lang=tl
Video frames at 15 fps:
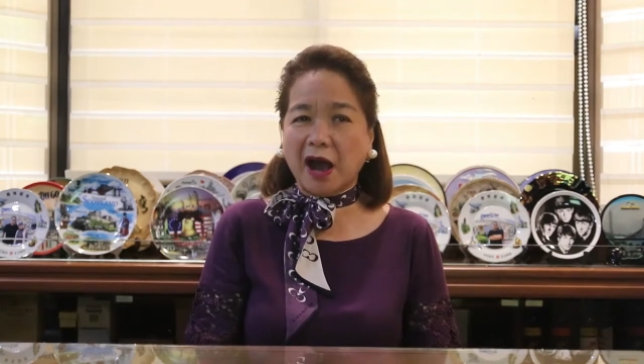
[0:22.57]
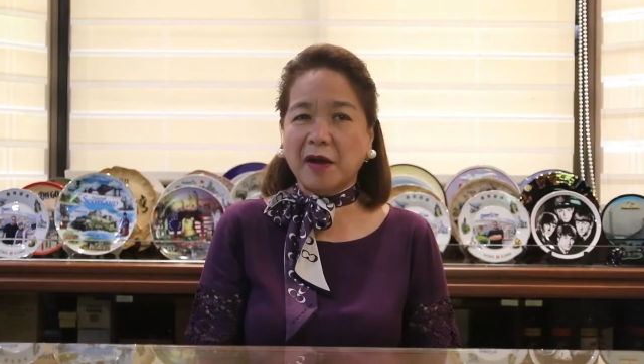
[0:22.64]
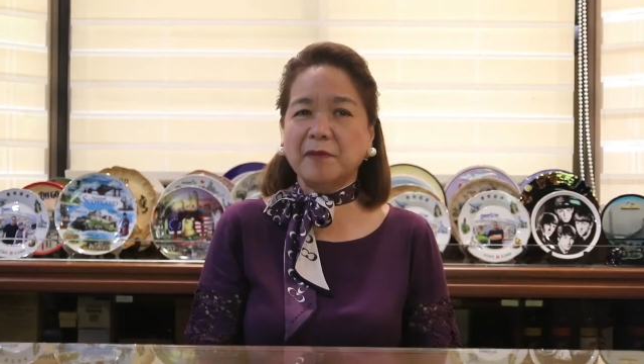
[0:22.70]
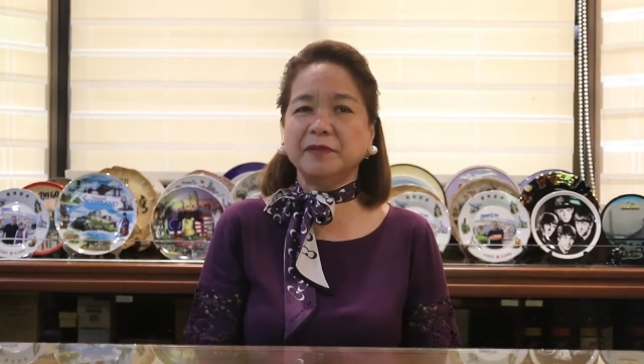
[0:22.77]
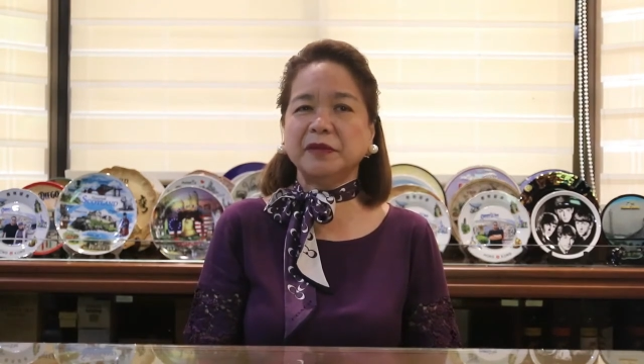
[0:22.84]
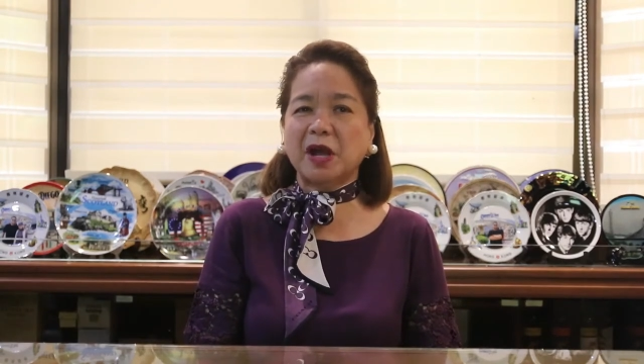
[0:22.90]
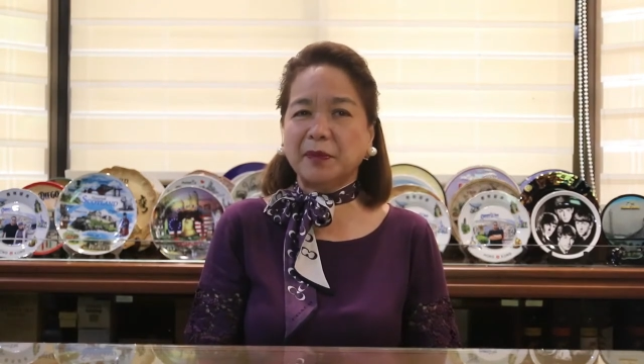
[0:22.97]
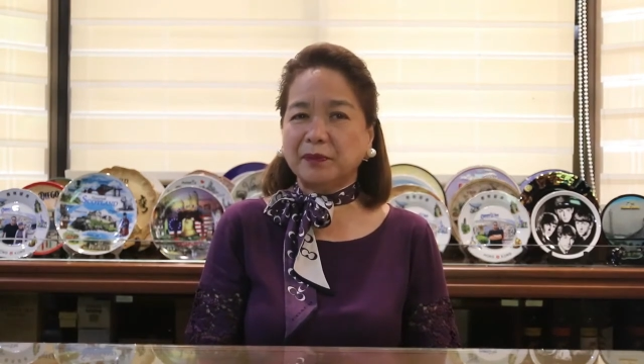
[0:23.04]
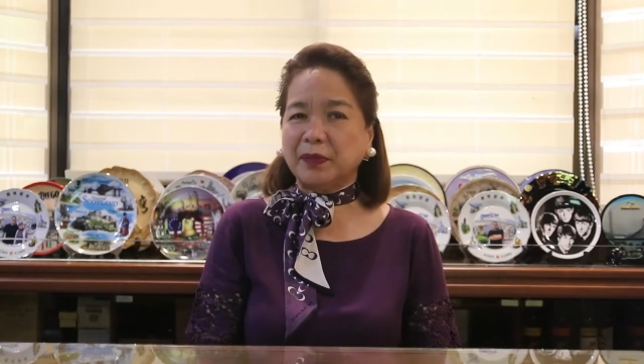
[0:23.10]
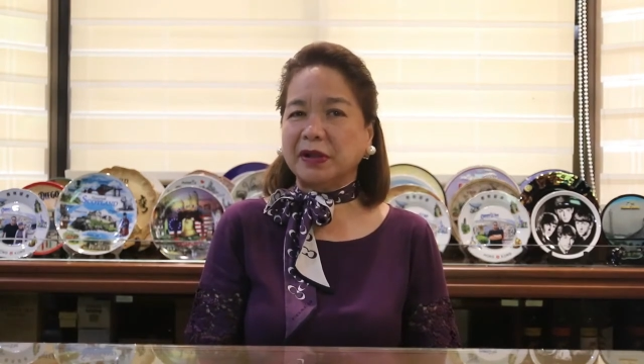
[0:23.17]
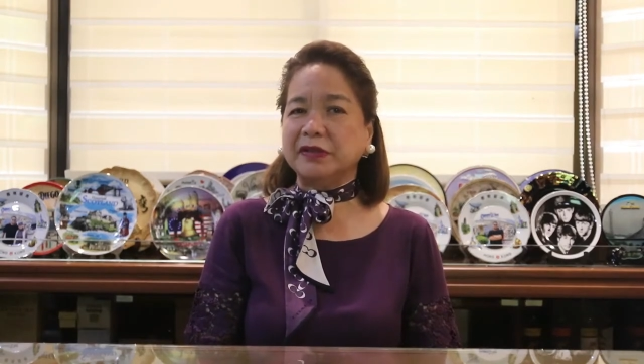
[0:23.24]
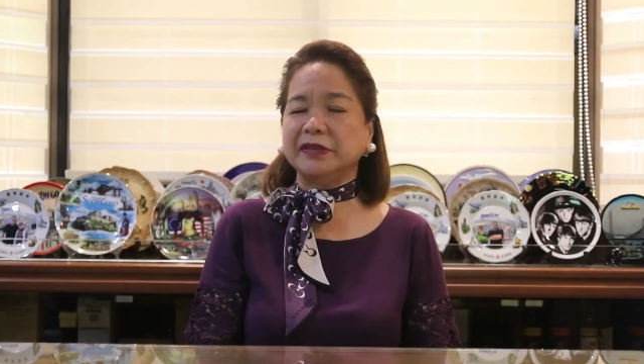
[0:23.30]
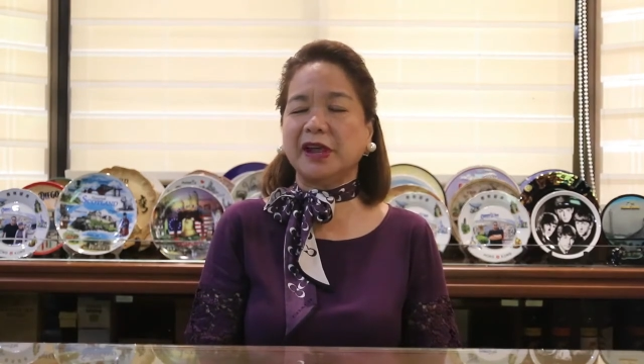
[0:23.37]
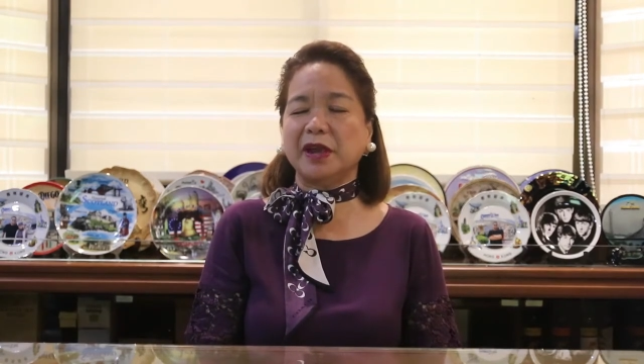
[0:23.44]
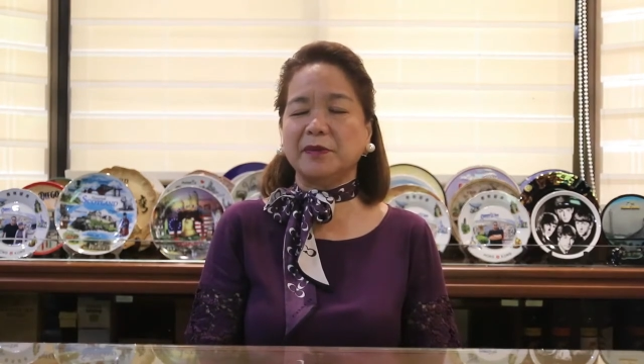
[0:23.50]
ang ng
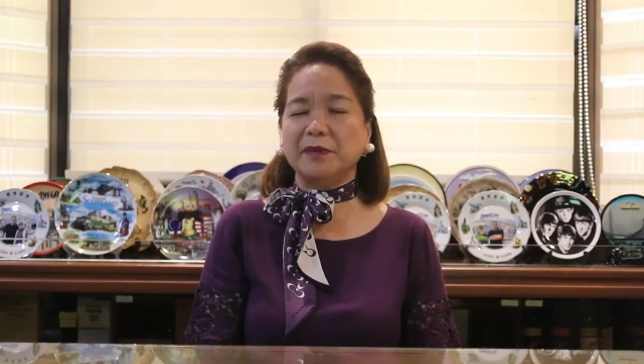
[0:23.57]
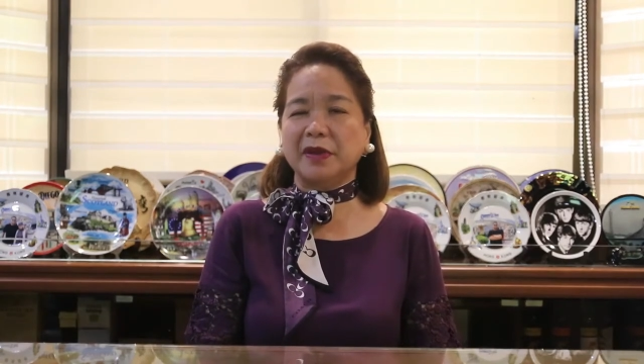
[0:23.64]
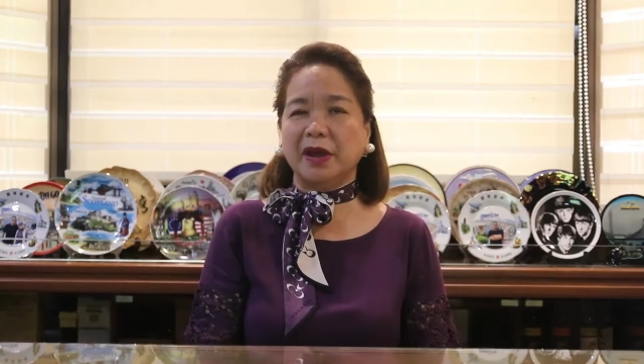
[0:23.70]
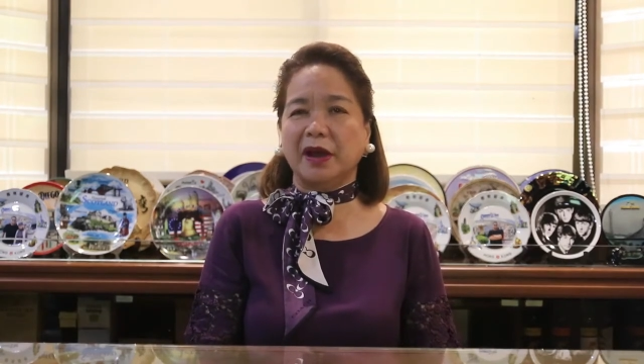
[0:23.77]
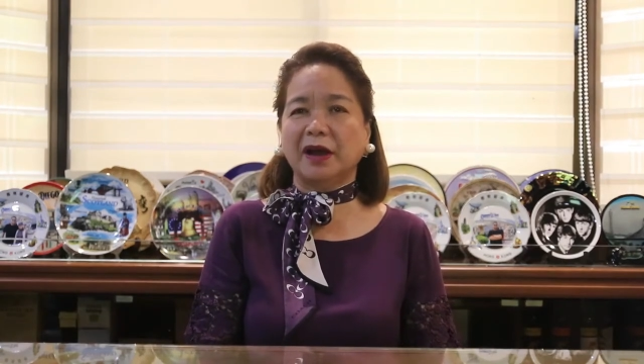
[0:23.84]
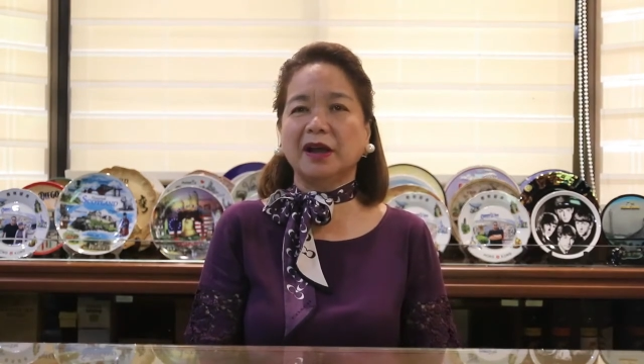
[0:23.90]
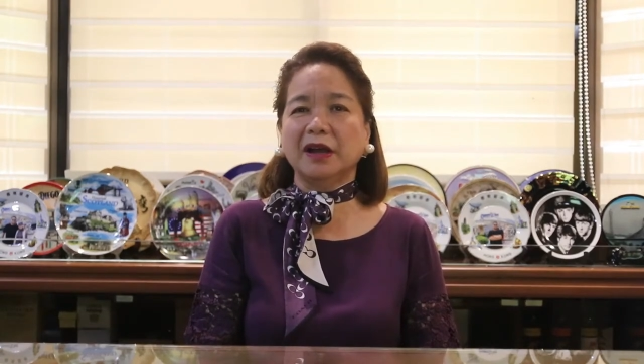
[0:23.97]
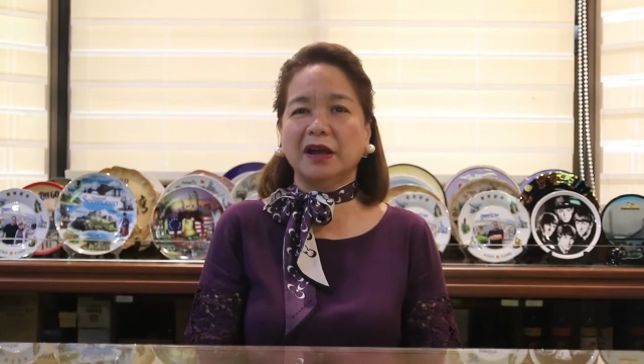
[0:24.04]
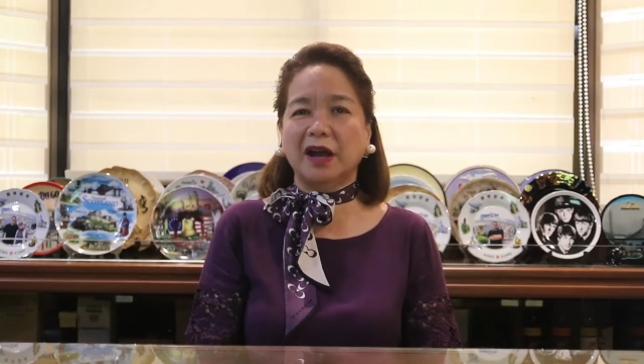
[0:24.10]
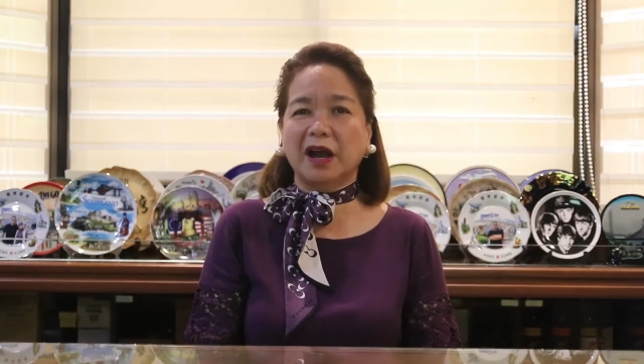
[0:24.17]
pandemya